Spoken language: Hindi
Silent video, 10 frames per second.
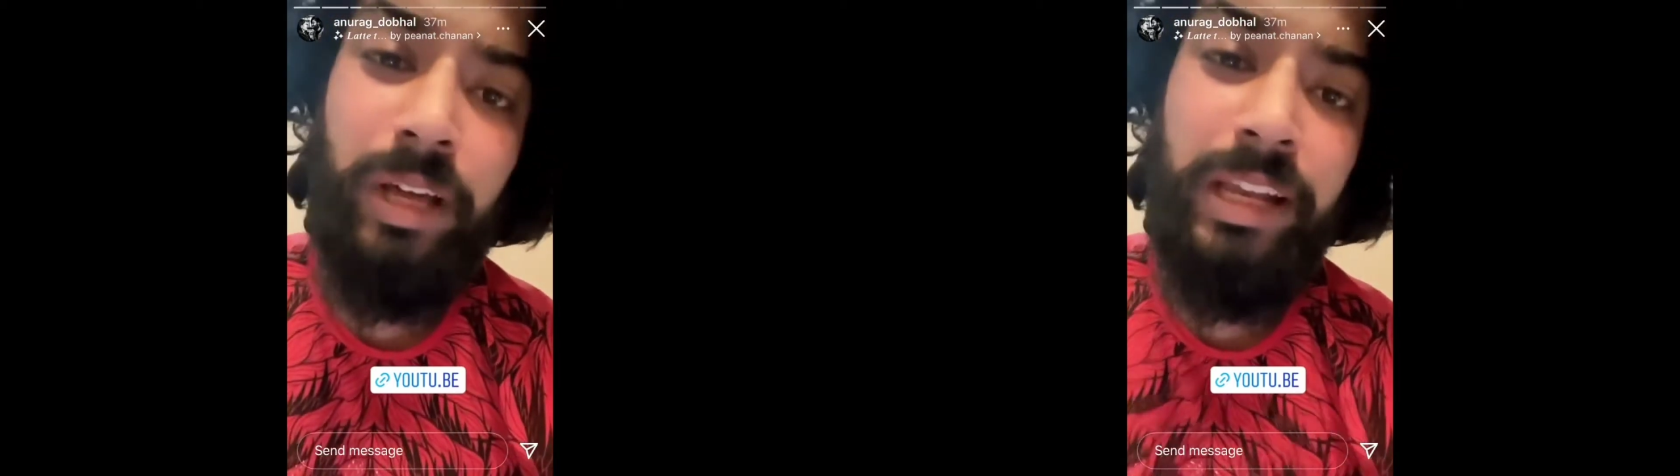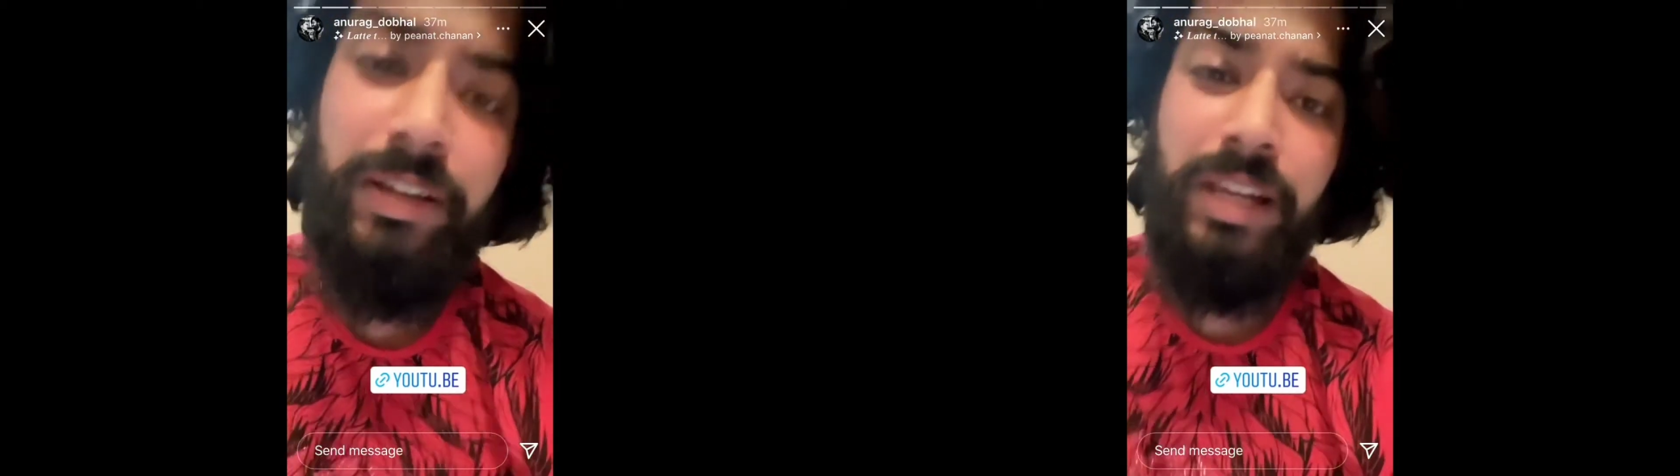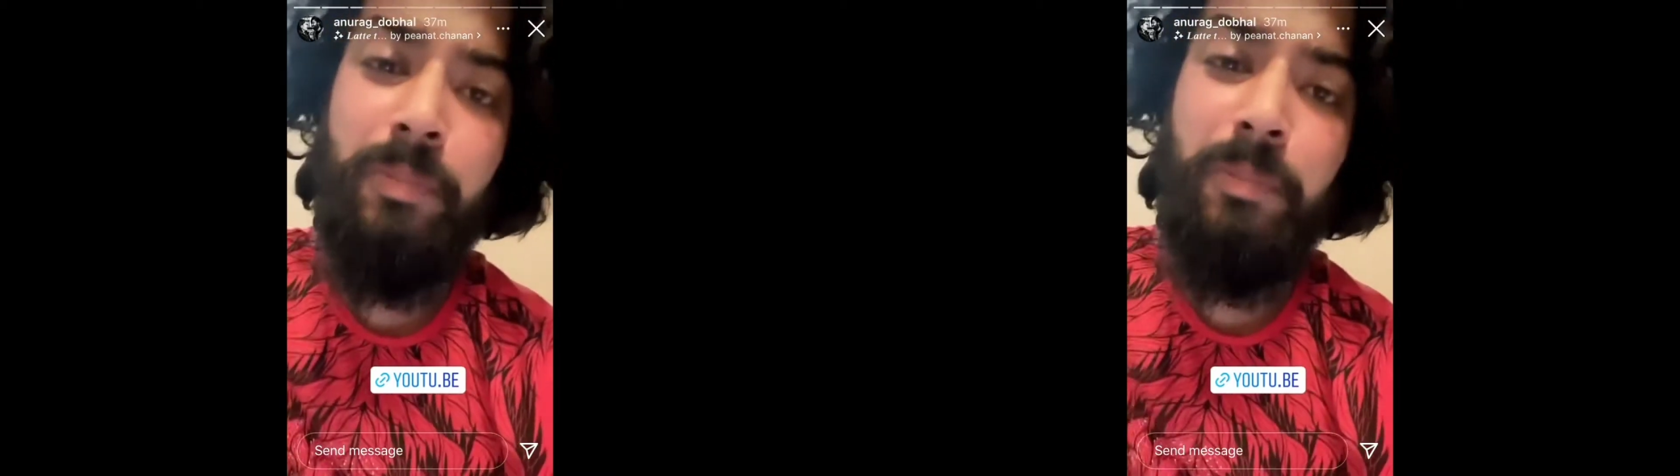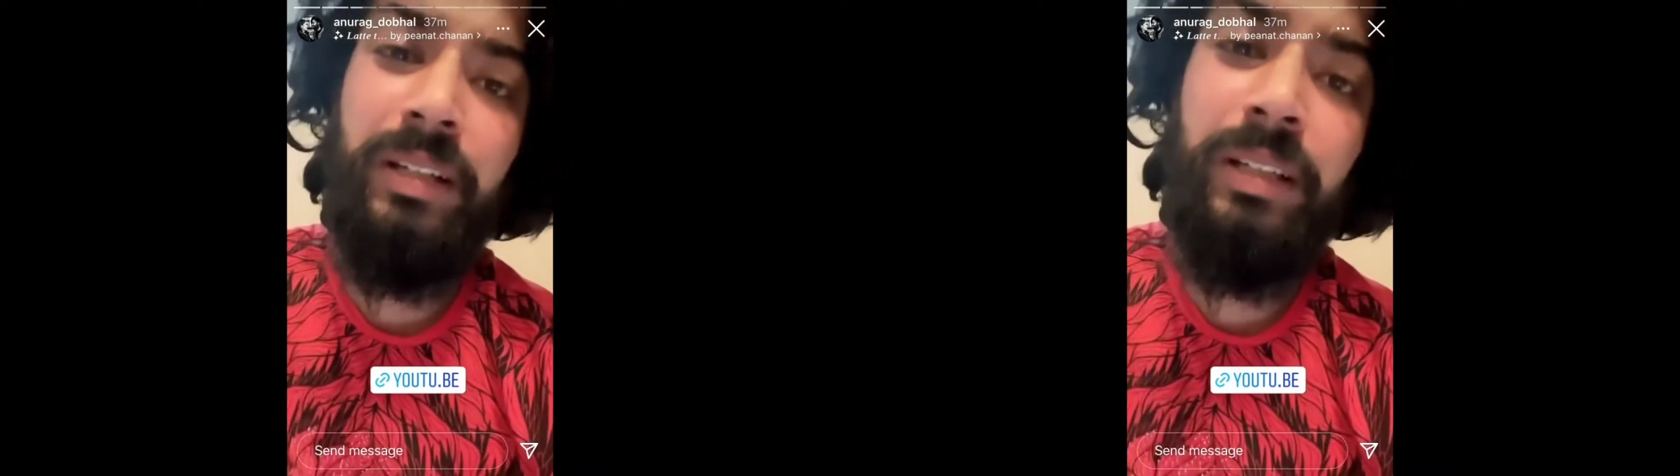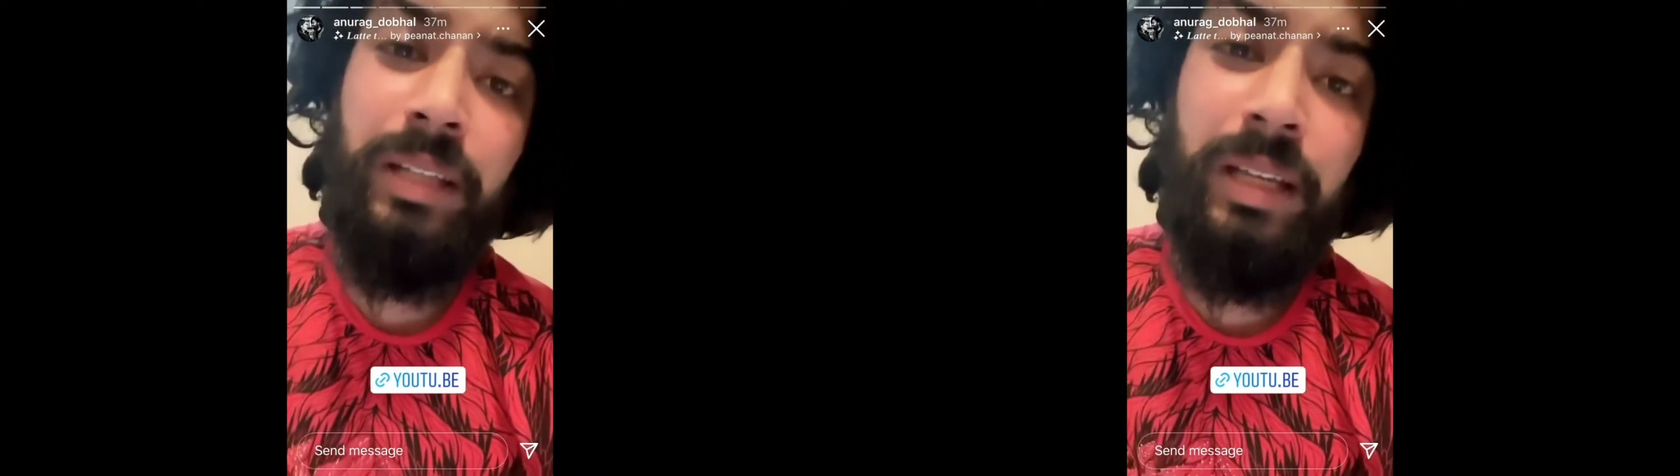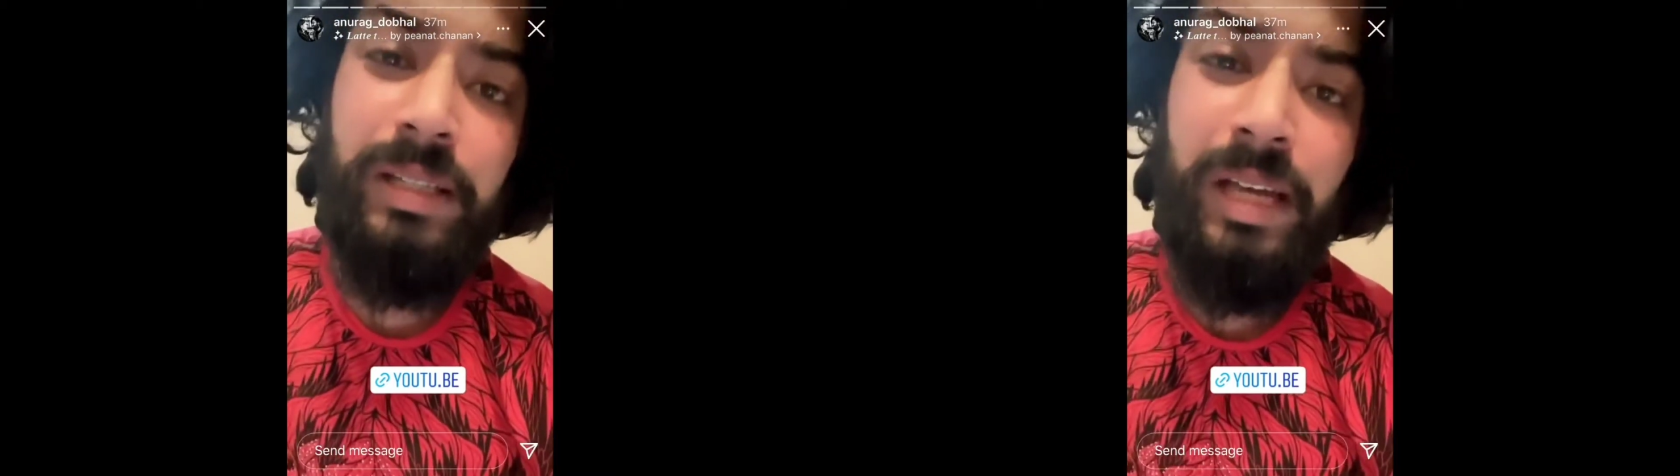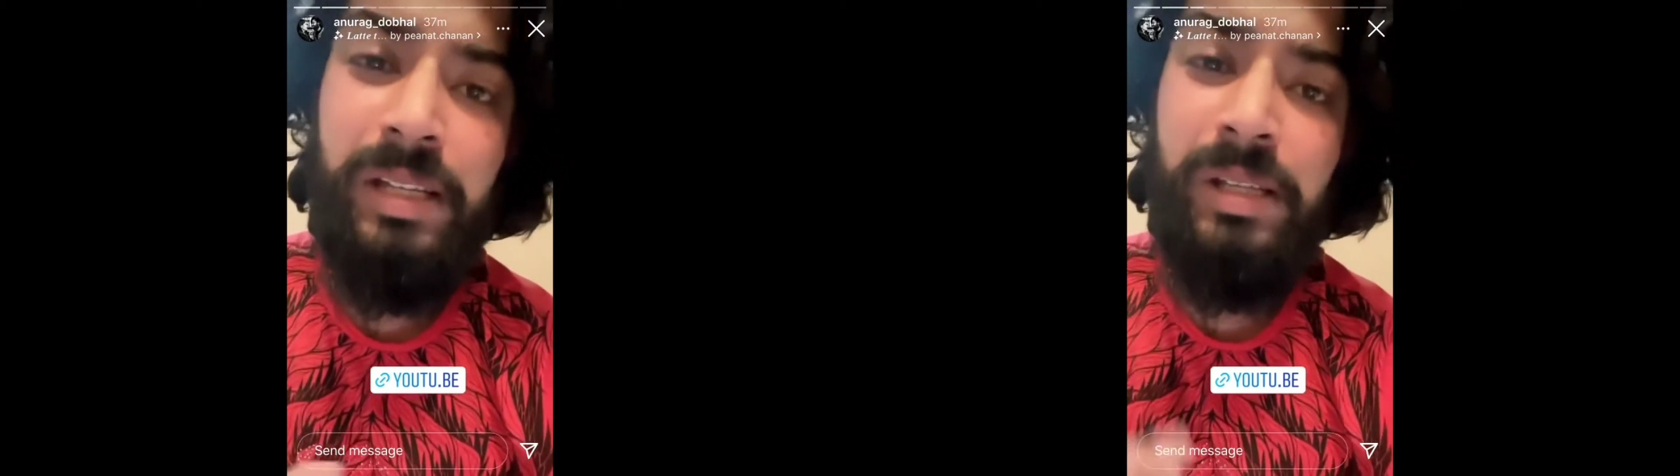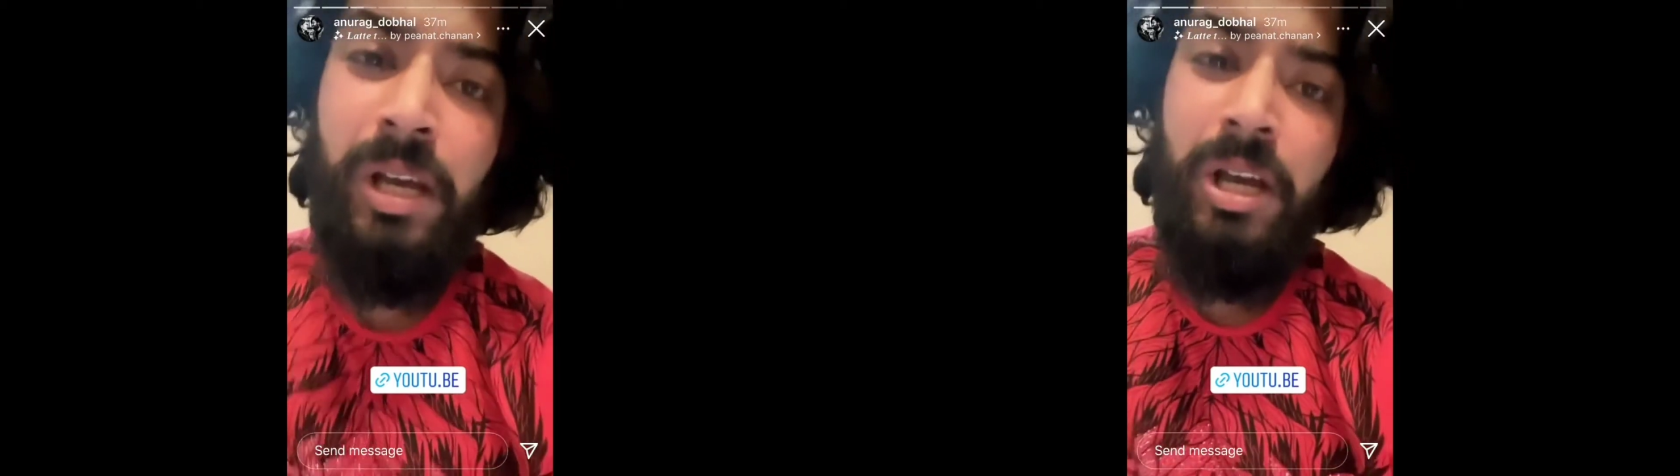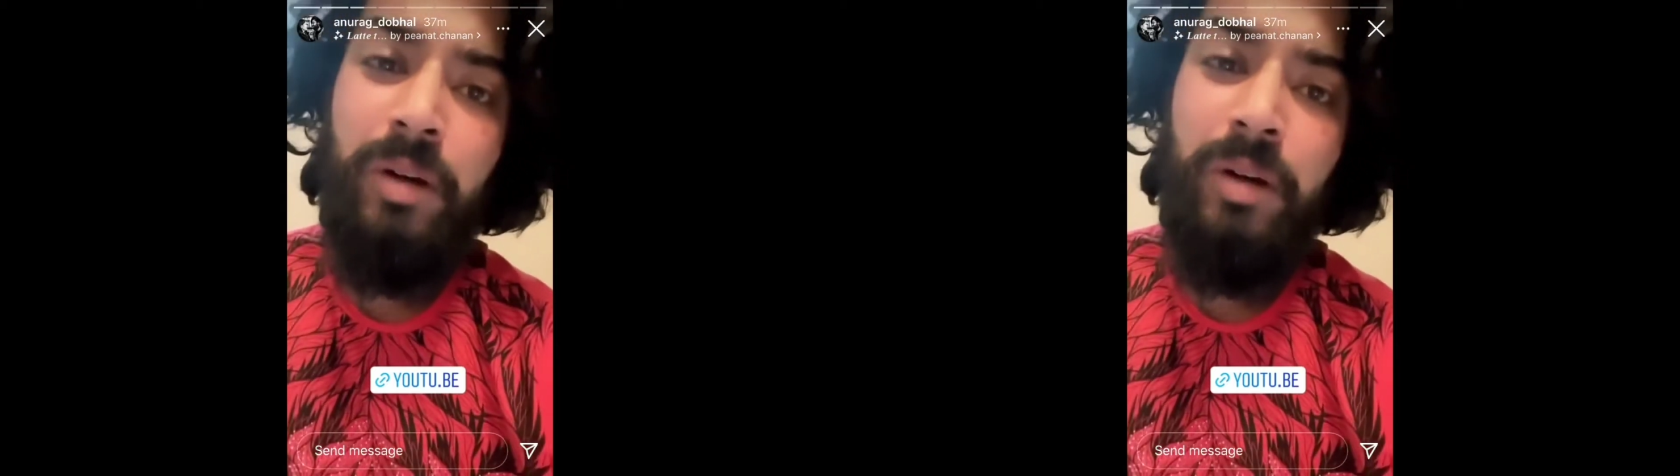उठाने वाले हैं बट द थिंग इज गाइज